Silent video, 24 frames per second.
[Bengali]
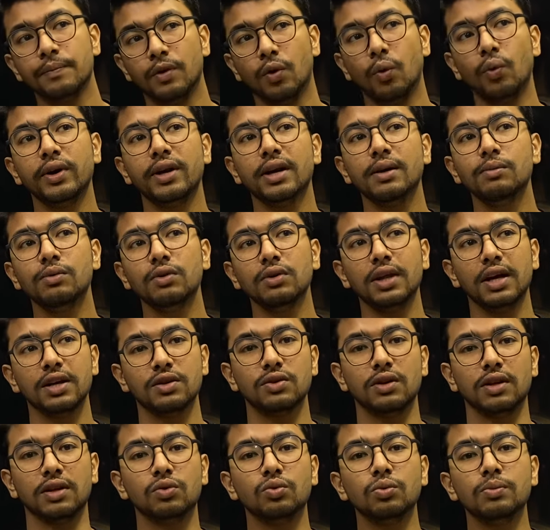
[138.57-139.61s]
ওইটার মধ্যে
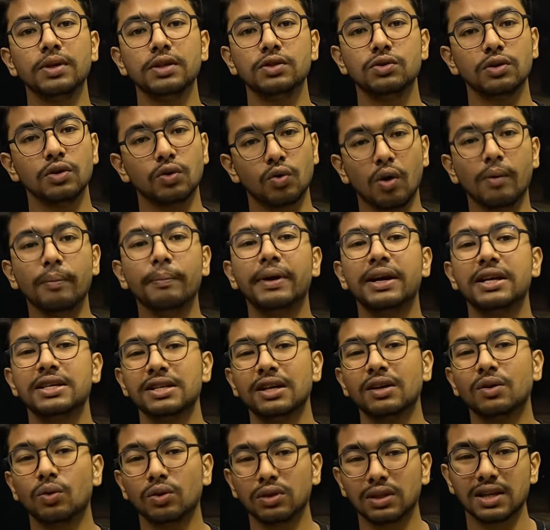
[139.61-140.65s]
আসলে তুমি যদি কম্পিটিশান
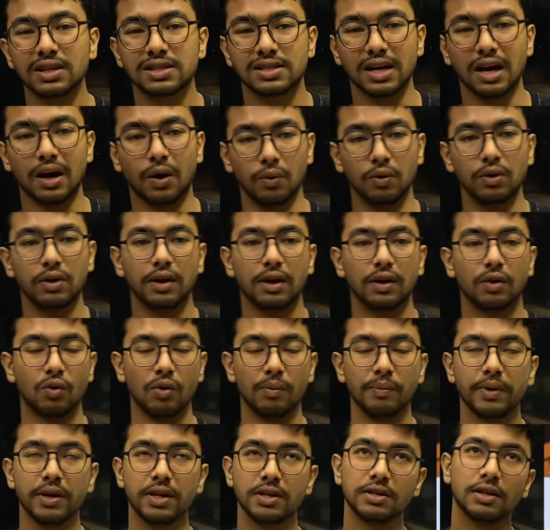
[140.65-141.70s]
করতে চাও
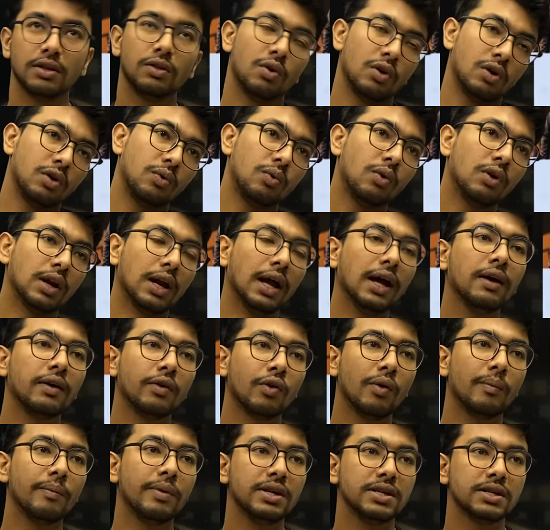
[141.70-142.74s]
কম্পিটিশান ধরো করলা
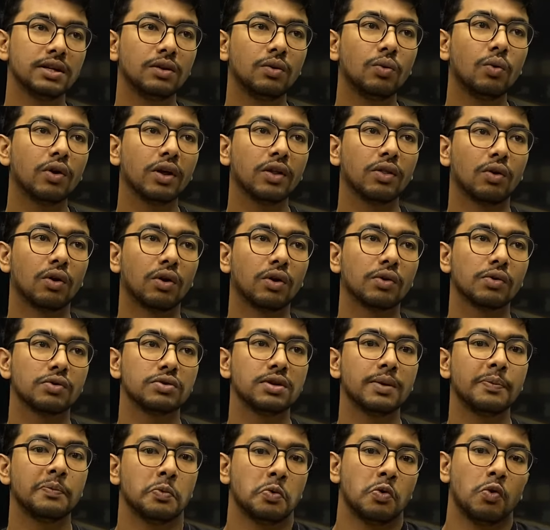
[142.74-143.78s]
কম্পিটিশান করে ধরো হচ্ছে
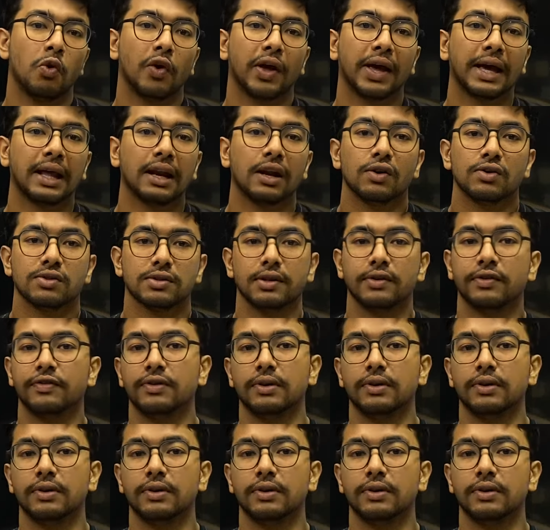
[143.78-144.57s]
হয়ে গেলা হচ্ছে